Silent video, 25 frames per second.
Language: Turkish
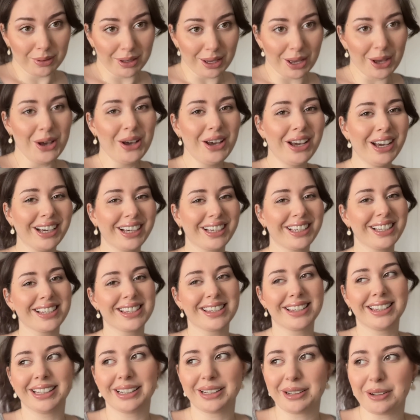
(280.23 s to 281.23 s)
yapmak
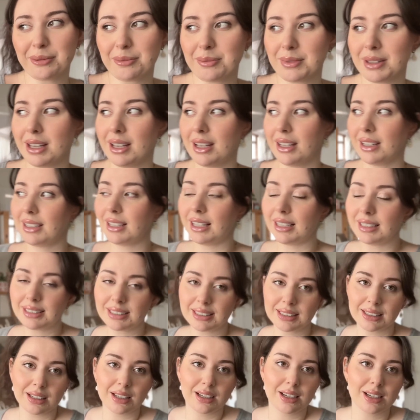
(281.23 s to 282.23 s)
isterim.
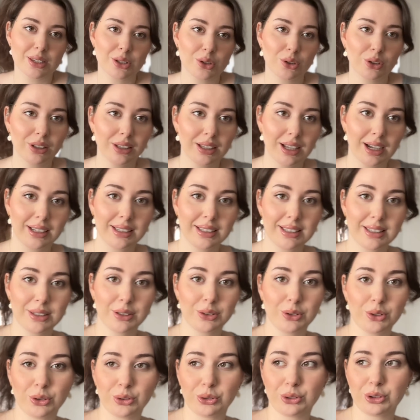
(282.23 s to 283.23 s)
Gerçekten ağzı olan herkesin
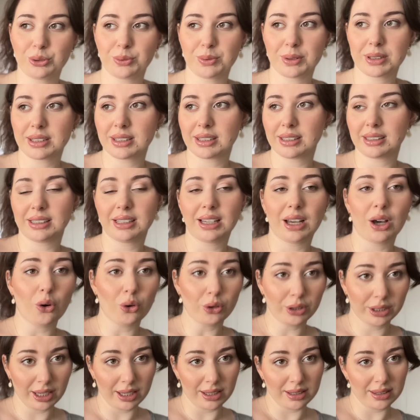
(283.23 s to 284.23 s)
konuşmasına
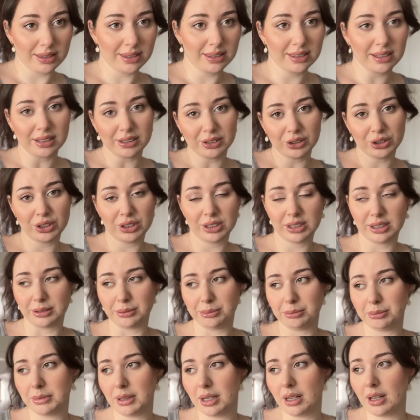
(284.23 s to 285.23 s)
okeyiz,
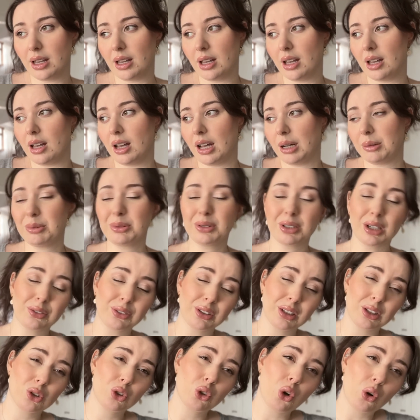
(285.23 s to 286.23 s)
alıştım. Ama bir
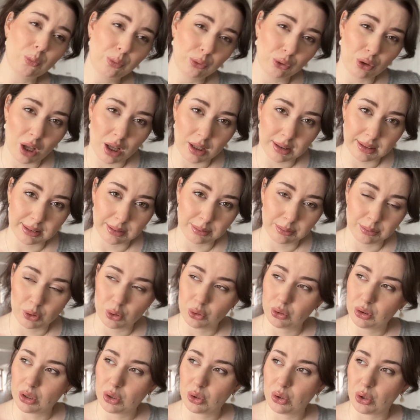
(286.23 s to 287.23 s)
taraftan da çok bunaldım.
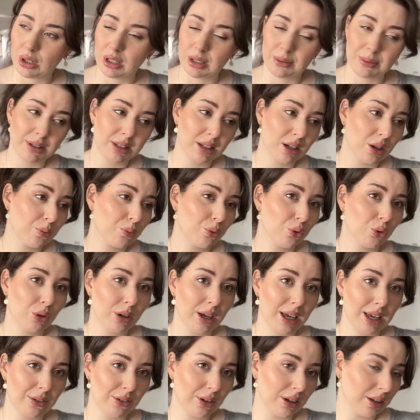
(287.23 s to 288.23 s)
Onu da söyleyeyim. Mesela bu
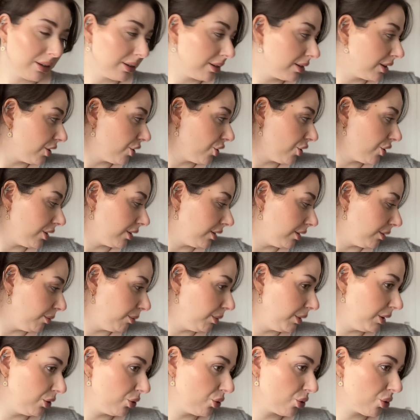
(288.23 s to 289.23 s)
eve taşındım
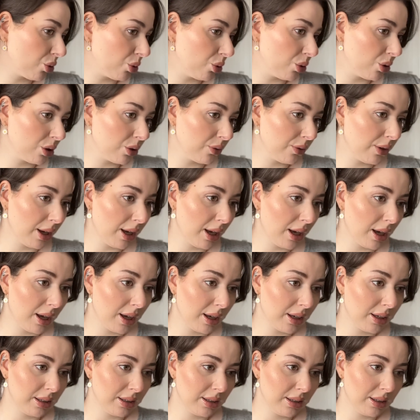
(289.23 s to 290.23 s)
biliyorsunuz ve
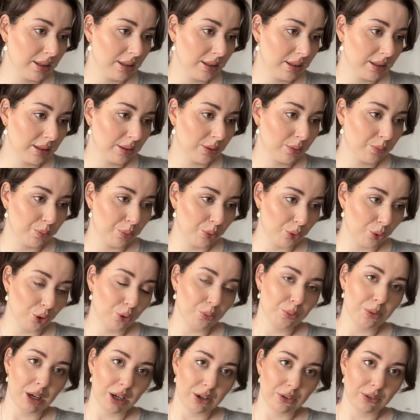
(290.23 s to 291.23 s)

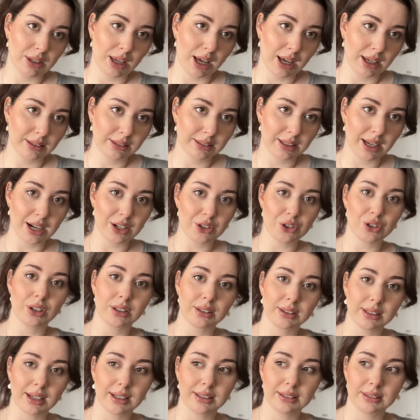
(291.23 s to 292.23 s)
büyük bir evden
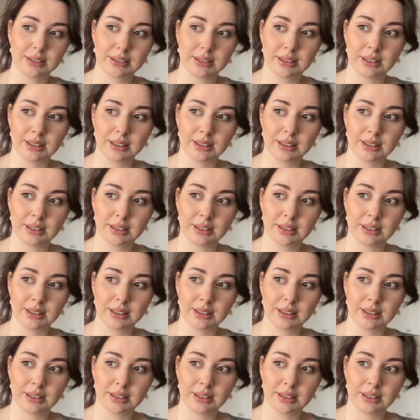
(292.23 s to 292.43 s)
gerçekten